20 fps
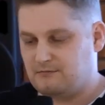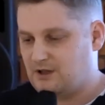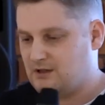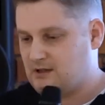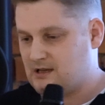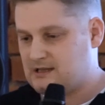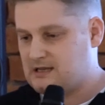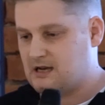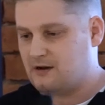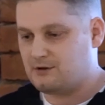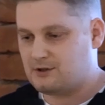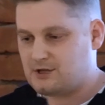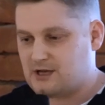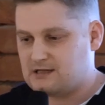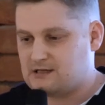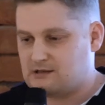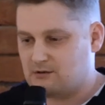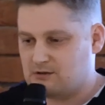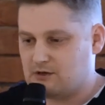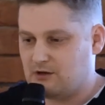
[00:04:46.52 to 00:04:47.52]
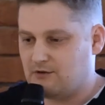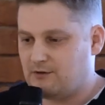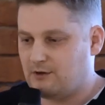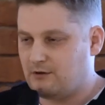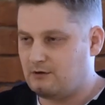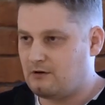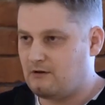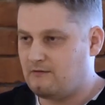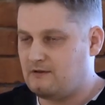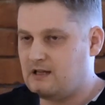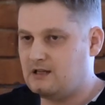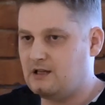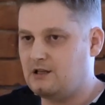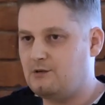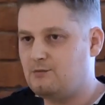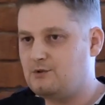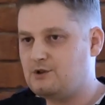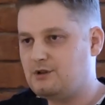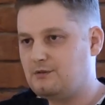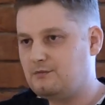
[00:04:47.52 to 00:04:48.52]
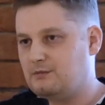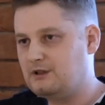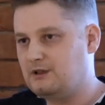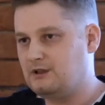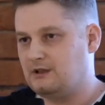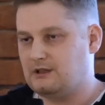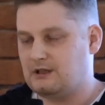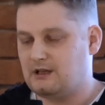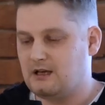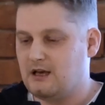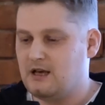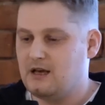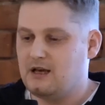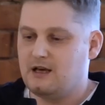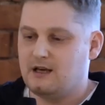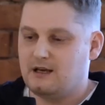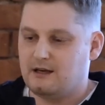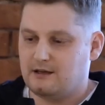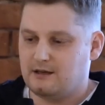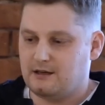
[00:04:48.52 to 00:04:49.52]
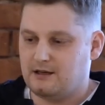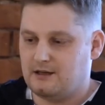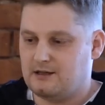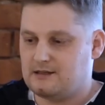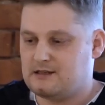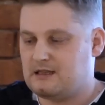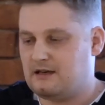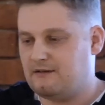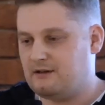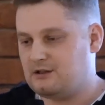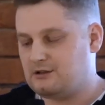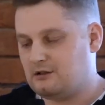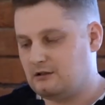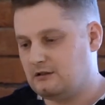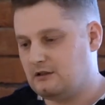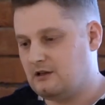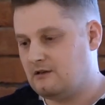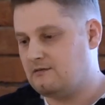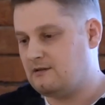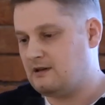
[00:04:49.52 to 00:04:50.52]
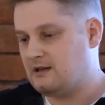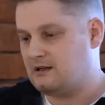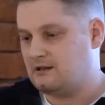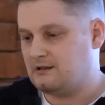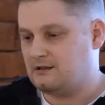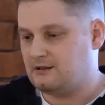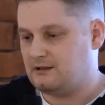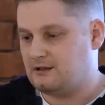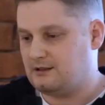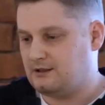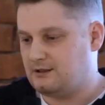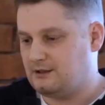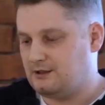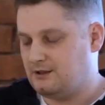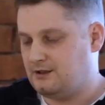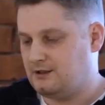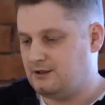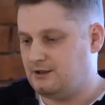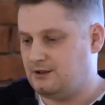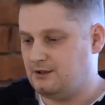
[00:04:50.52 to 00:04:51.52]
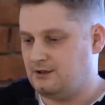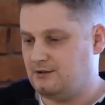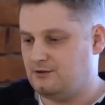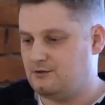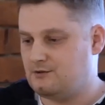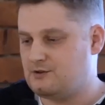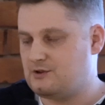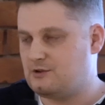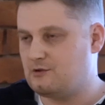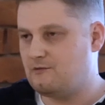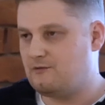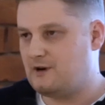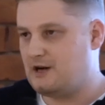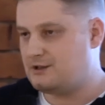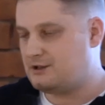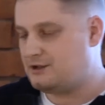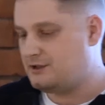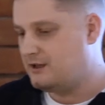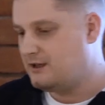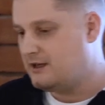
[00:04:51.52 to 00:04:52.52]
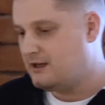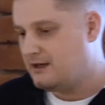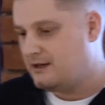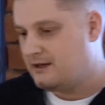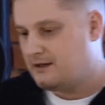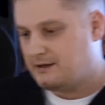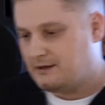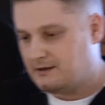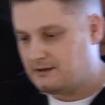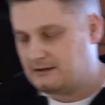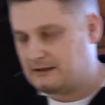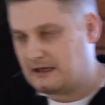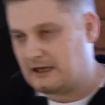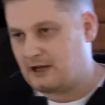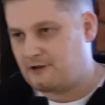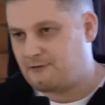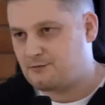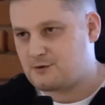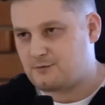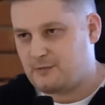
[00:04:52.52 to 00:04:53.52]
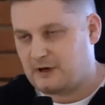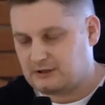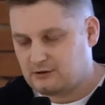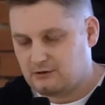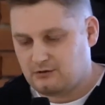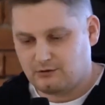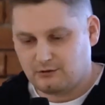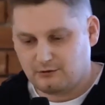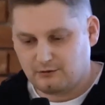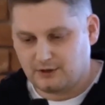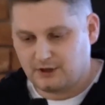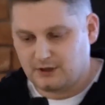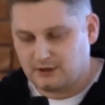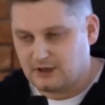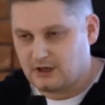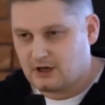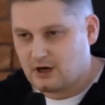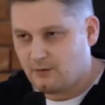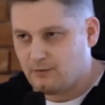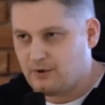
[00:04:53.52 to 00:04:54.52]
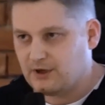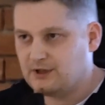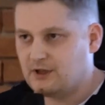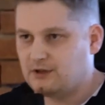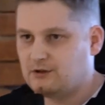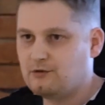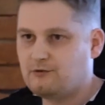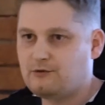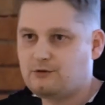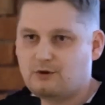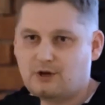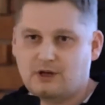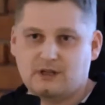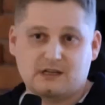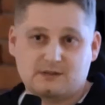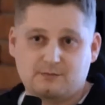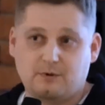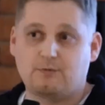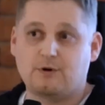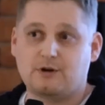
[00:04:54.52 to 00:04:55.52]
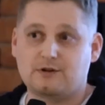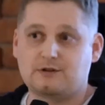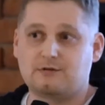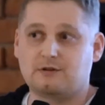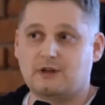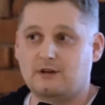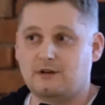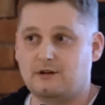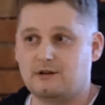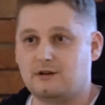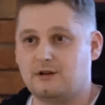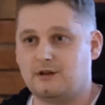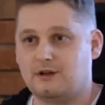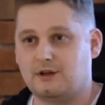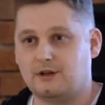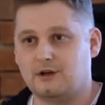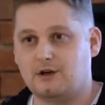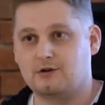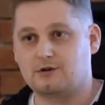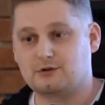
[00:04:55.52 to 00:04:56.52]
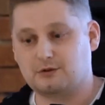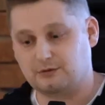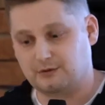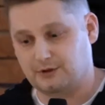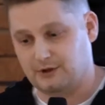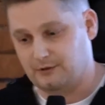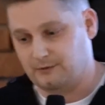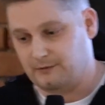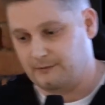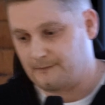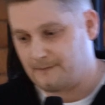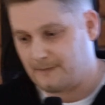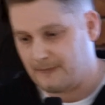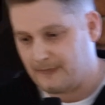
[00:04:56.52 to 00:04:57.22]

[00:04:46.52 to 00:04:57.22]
e, one cały czas są skonfigurowane, nie musimy ich stawiać od nowa i, i, i usuwać, tak jak w przypadku innych komponentów, które nas po prostu kosztują.